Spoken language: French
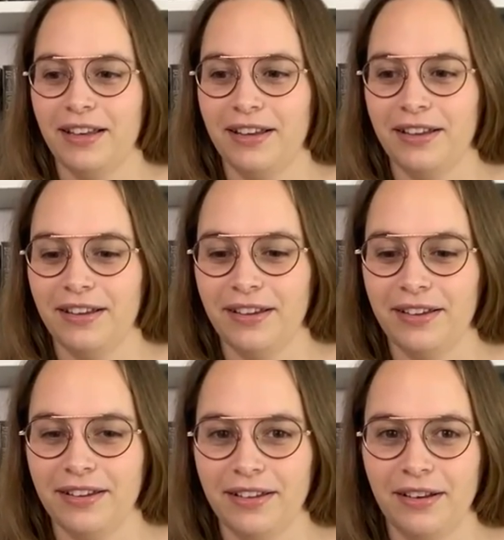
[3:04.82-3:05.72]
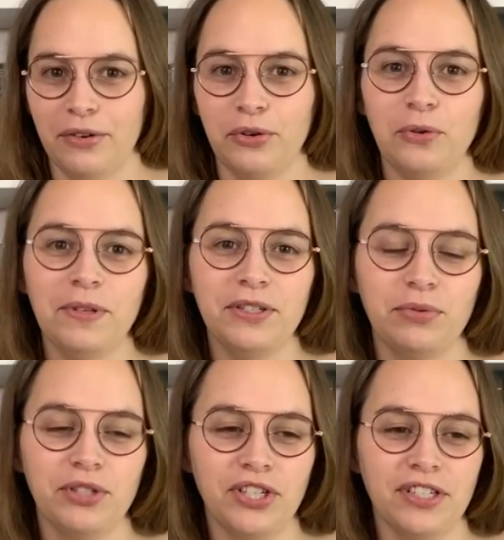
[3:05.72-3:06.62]
euh, le comics
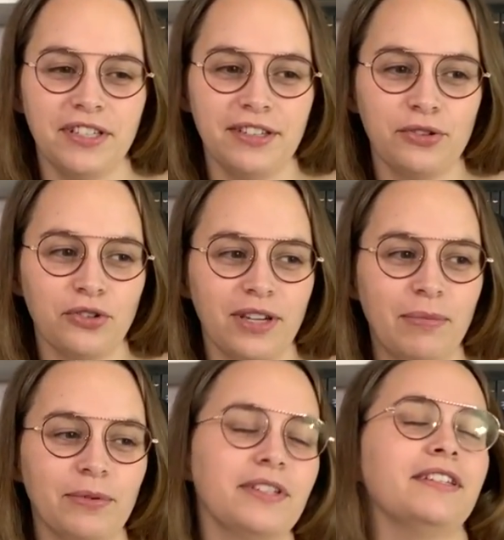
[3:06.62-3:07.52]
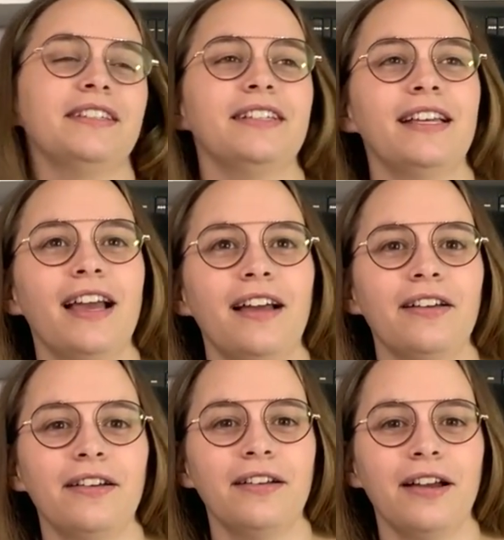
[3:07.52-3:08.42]
Witches, qu'est-ce que j'en ai pensé C'est
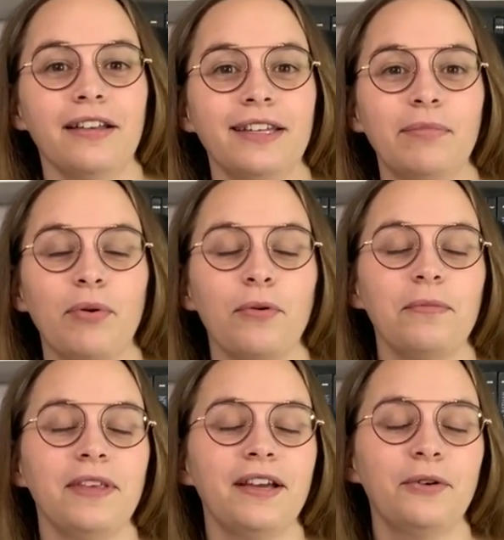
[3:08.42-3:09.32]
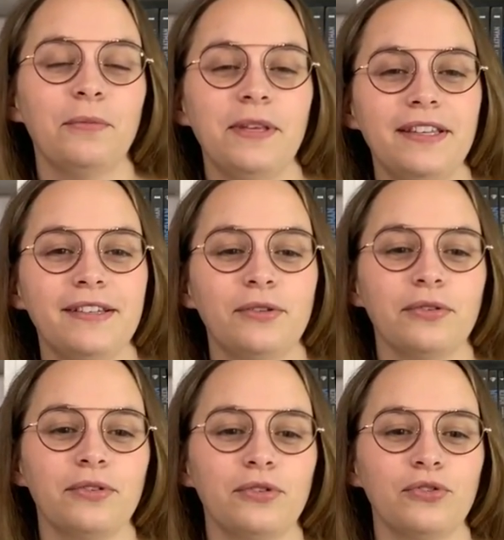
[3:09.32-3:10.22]
euh, un des premiers comics
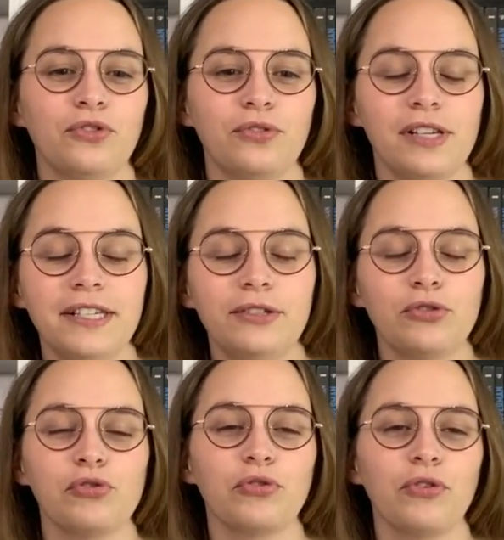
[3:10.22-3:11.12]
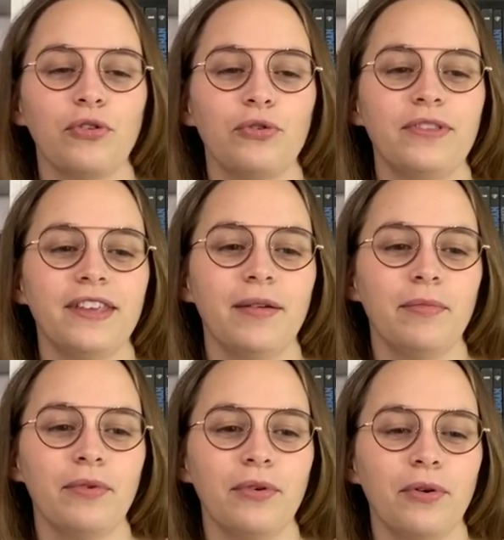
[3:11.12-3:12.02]
que je lis sur le
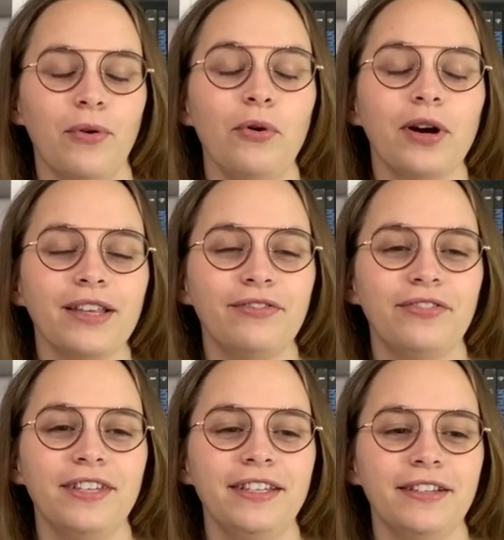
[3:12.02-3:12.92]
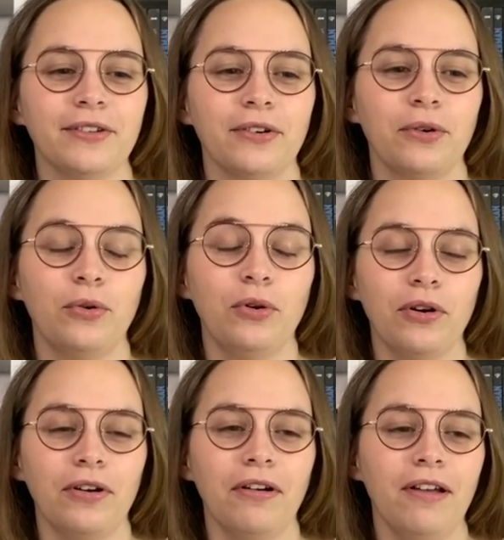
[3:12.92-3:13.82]
thème horrifique,
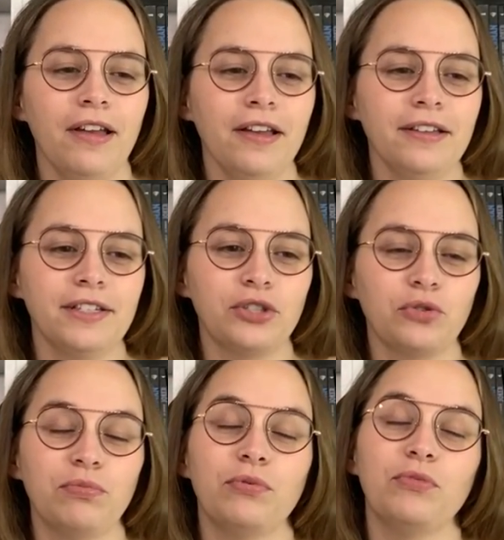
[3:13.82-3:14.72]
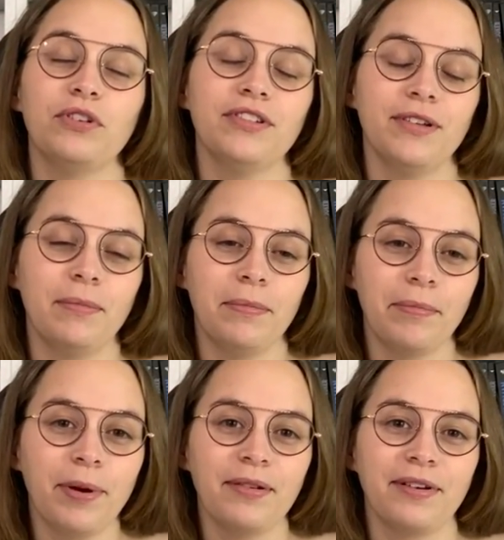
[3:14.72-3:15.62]
horreur sachant que pour moi c'est
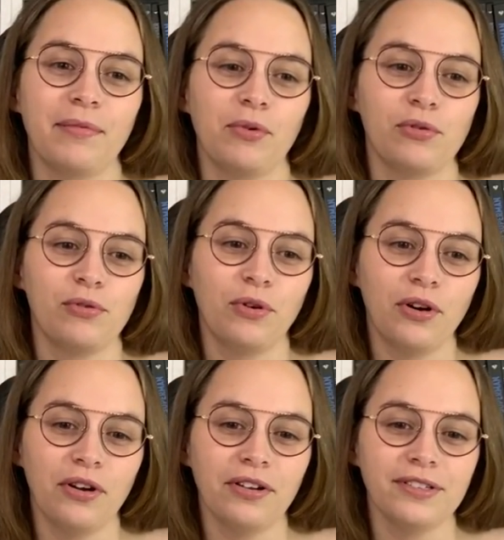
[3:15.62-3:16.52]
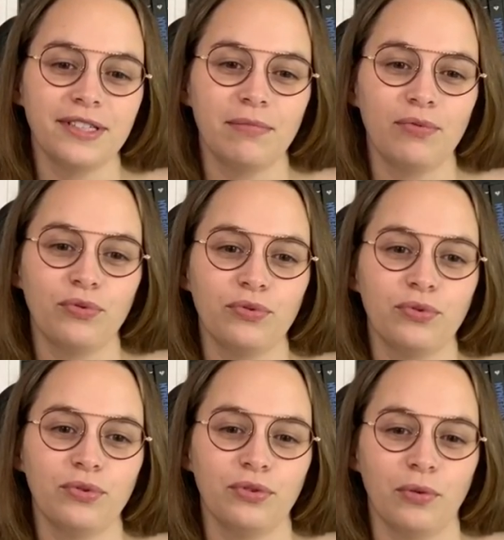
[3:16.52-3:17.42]
pas vraiment de l'horreur, c'est
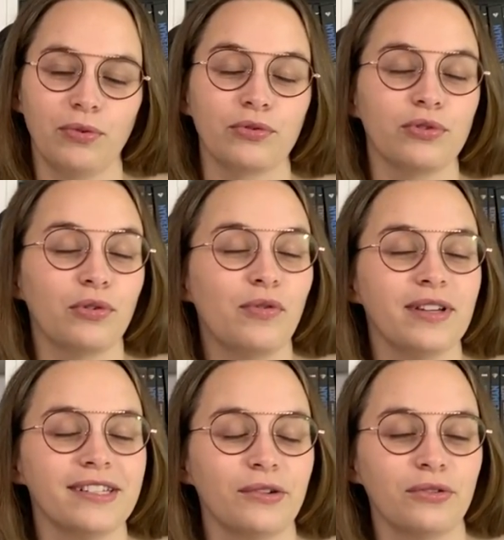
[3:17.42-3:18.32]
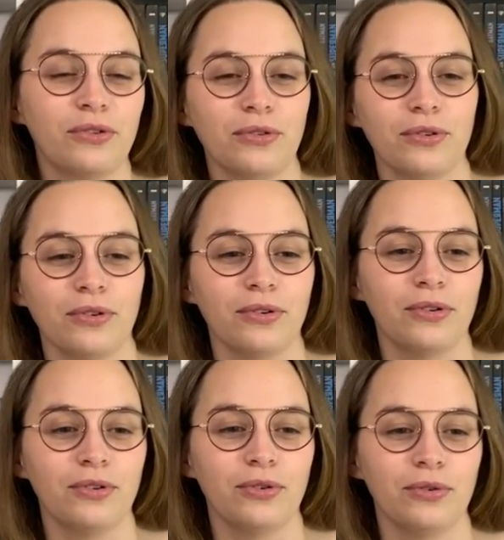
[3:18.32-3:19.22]
plutôt une ambiance angoissante euh,
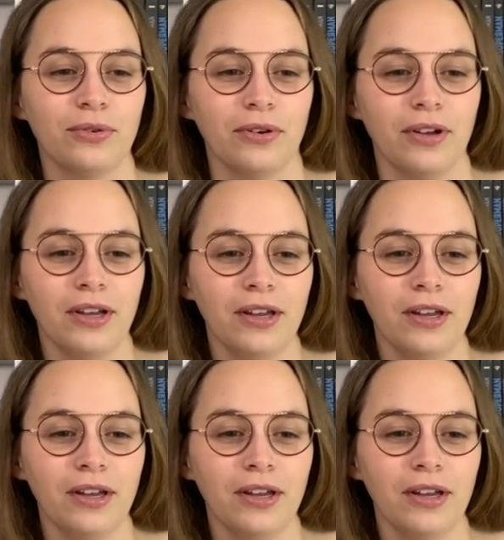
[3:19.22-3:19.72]
que euh,